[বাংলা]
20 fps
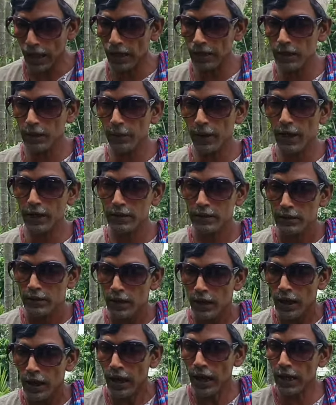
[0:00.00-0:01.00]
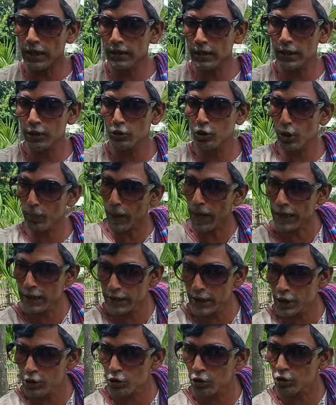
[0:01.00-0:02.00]
আরে ভাই আজকে তোর বাড়ি
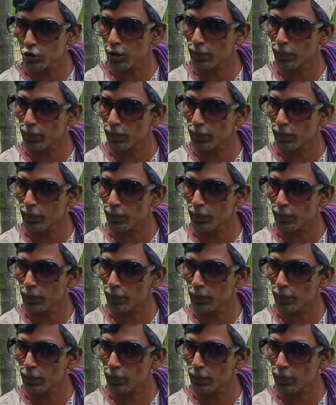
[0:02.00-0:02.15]
গেছ